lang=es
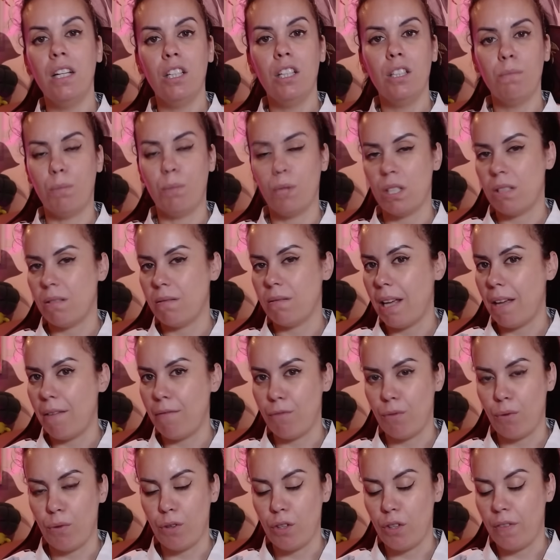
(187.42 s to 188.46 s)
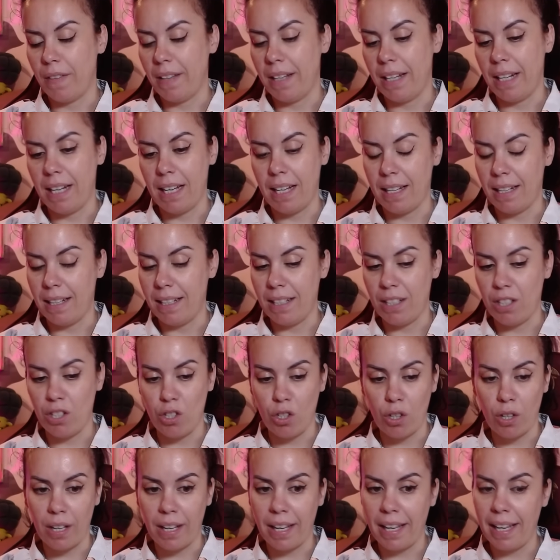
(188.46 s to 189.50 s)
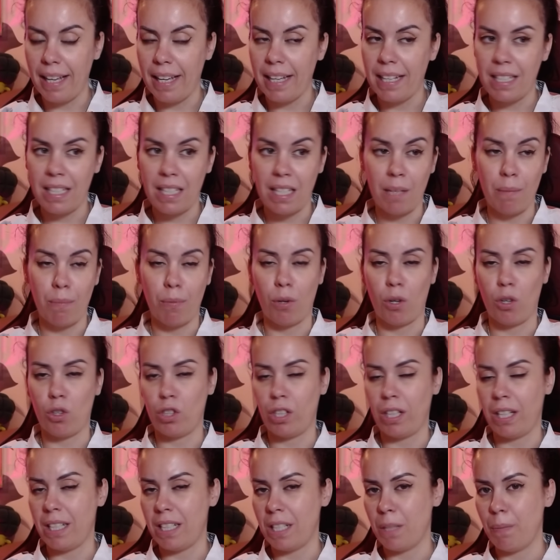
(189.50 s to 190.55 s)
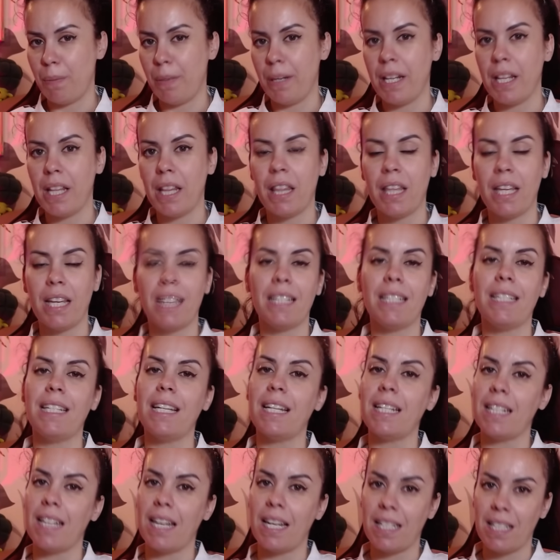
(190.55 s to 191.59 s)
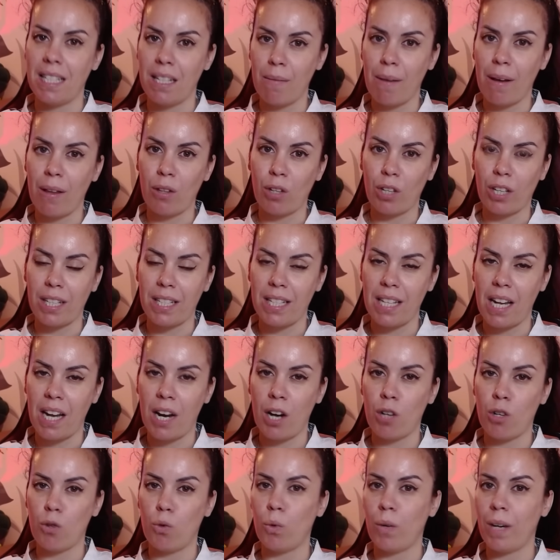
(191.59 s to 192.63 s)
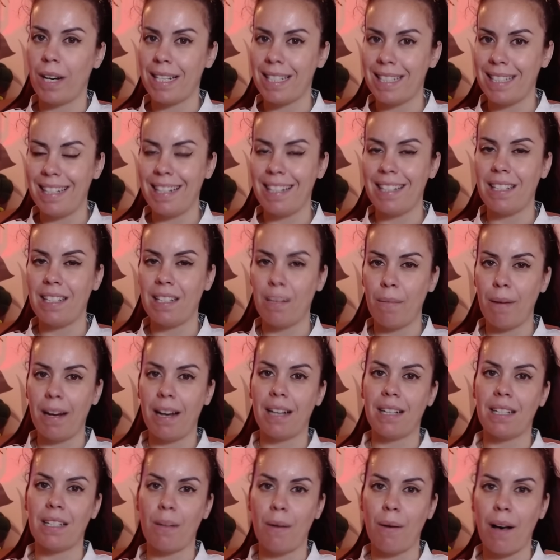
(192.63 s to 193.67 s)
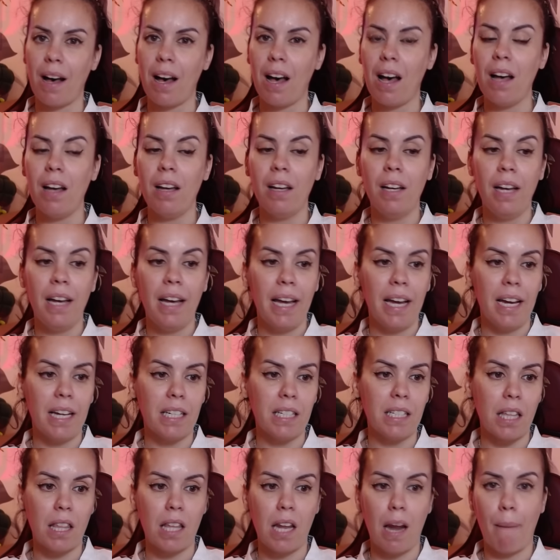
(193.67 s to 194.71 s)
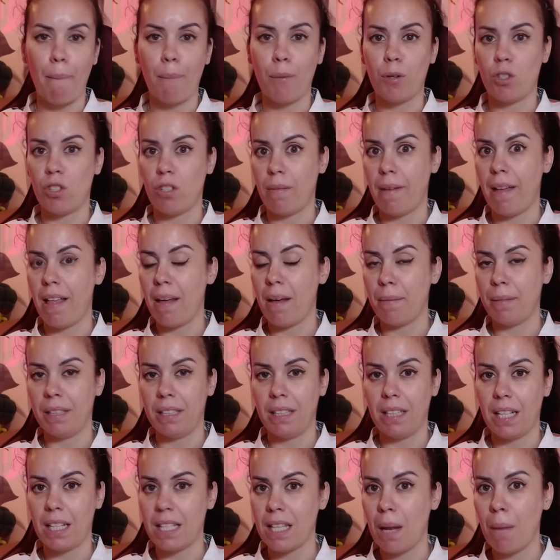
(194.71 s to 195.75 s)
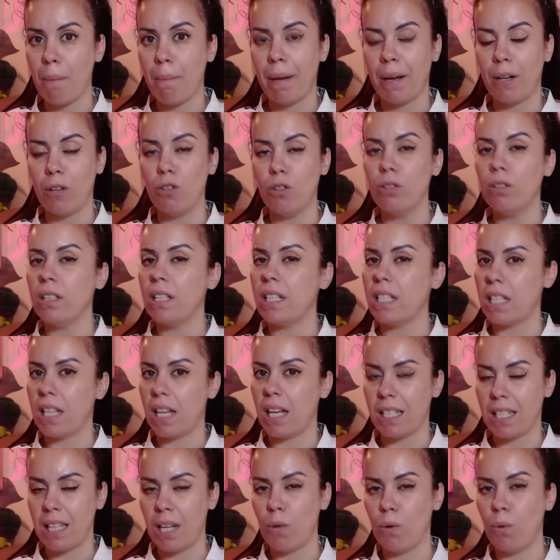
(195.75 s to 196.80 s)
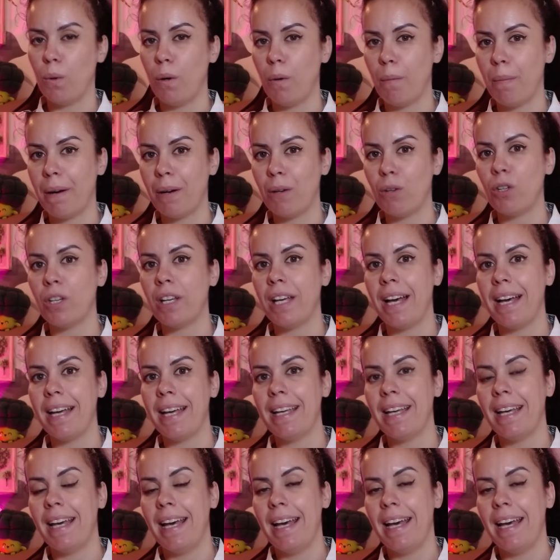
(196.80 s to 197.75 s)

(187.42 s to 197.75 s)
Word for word: pues en función de la lesión que es y por otras experiencias, ya se ha estimado que se harán unas tres semanas de baja, es decir, aproximadamente hasta el parón, hasta el nuevo parón que hay